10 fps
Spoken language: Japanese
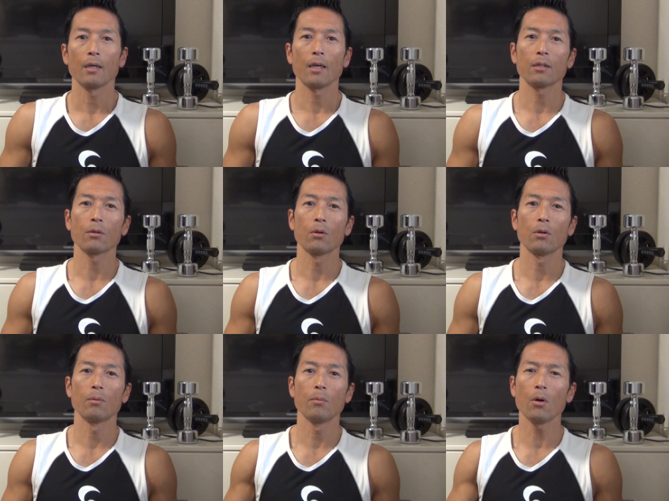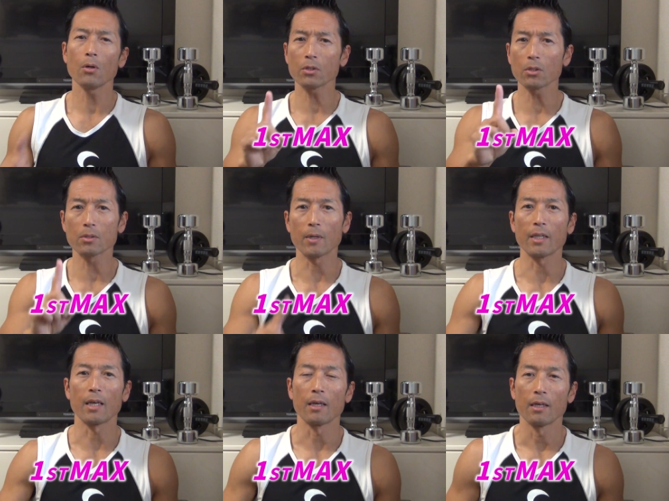えっ、ー、と、もう一つは
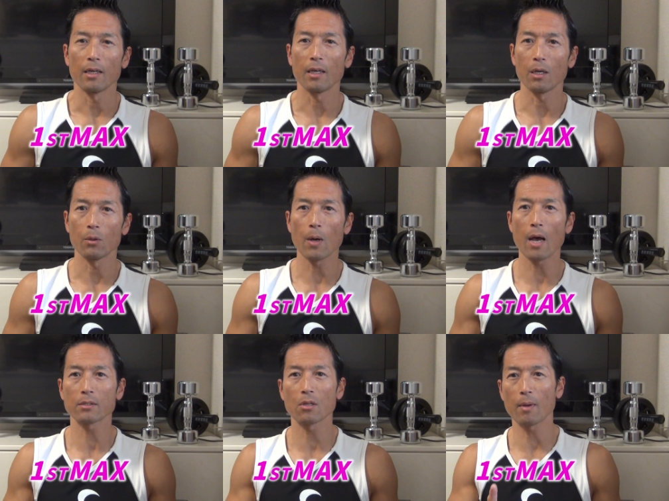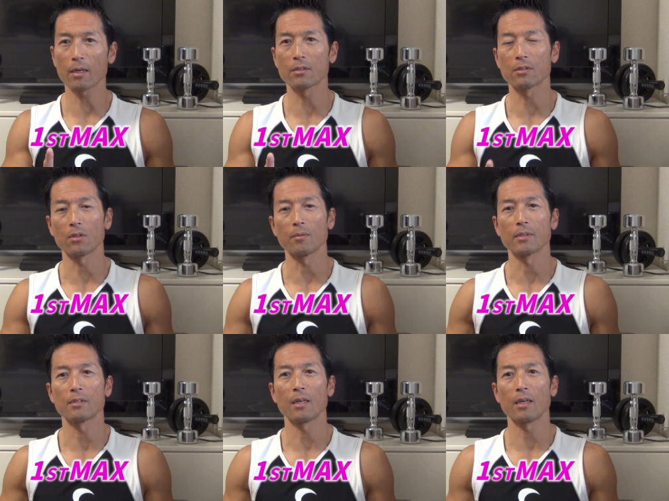ね、えー、ファーストマックスと言い
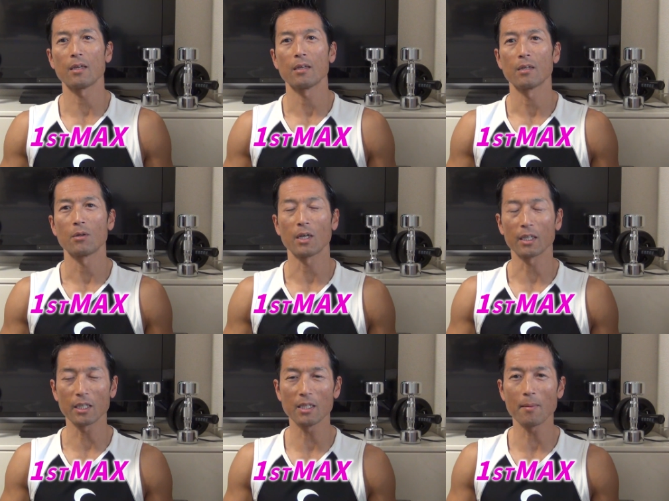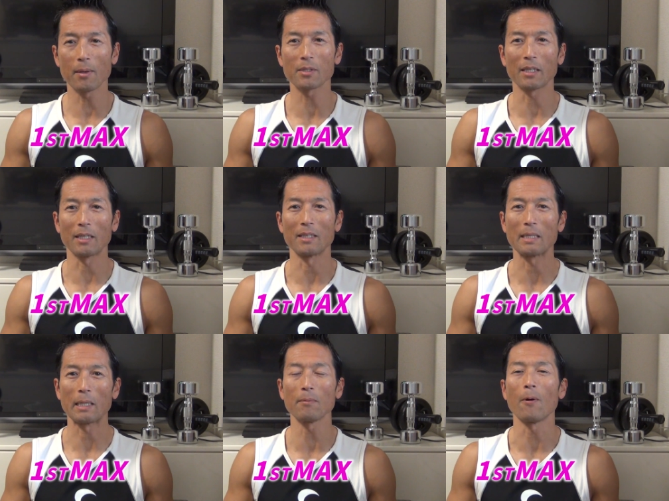ますね。これ勝手に名前付けたんで
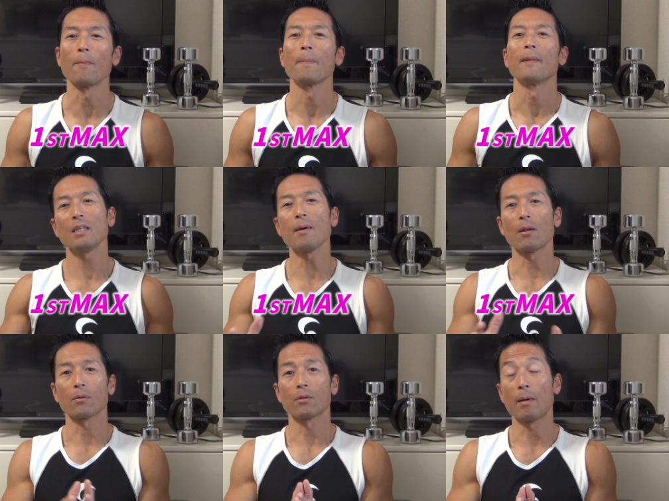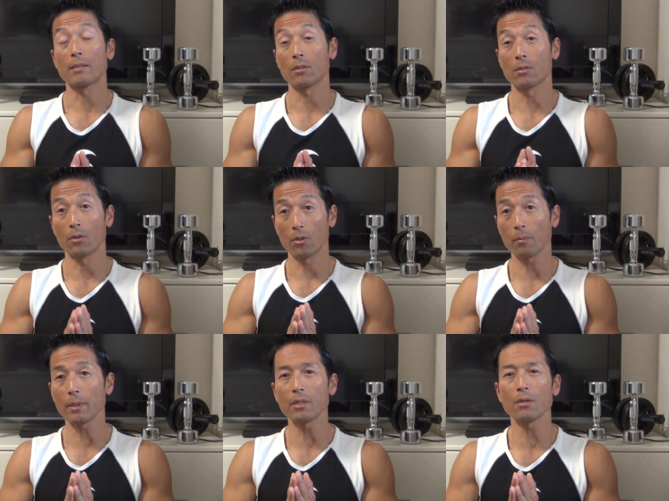すけれども、今の、まあ、その予
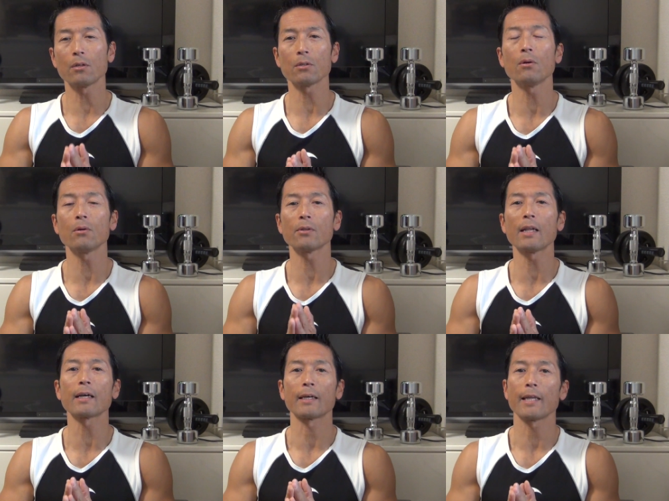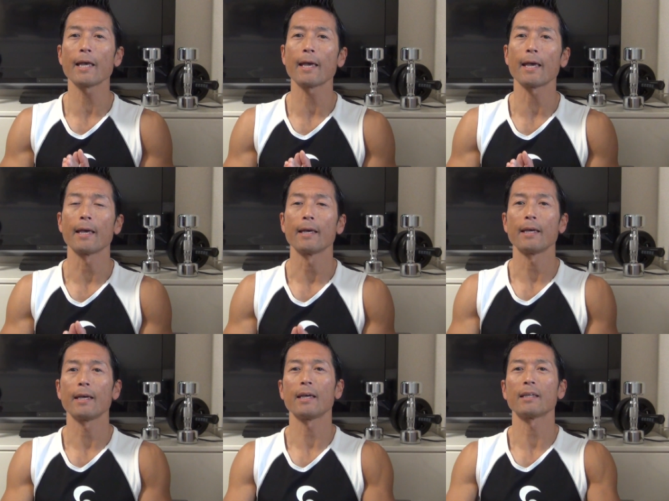備広法の中で、
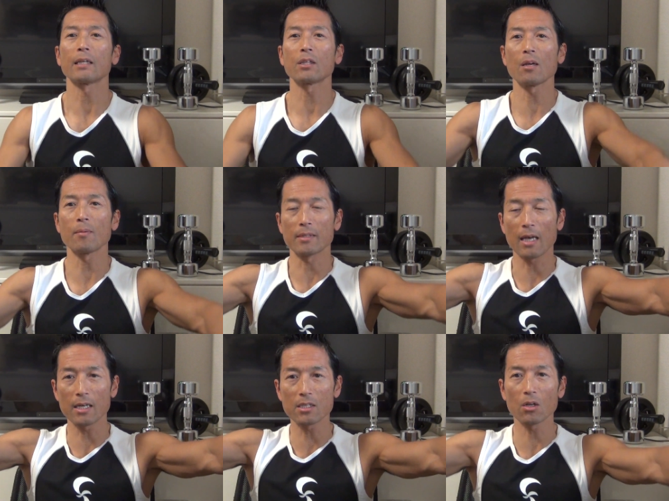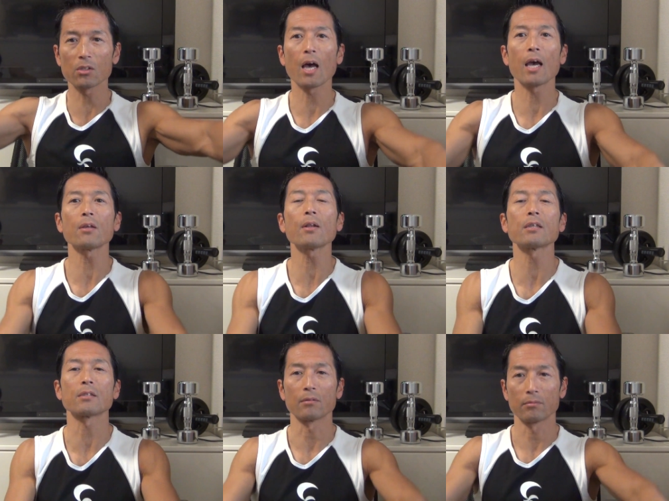えー、例えば最初の
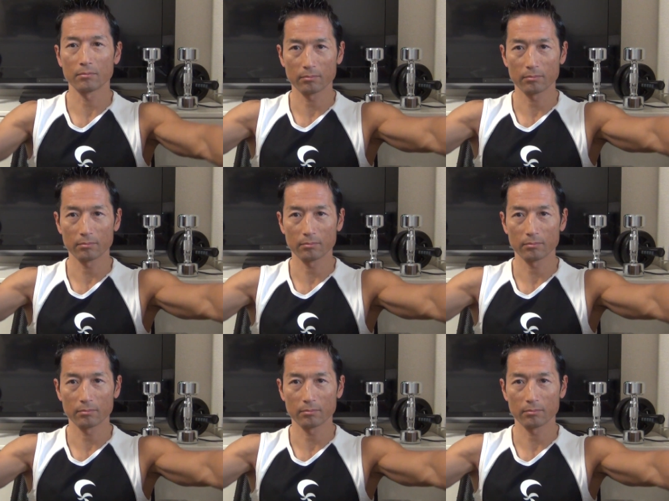サイドレーズ。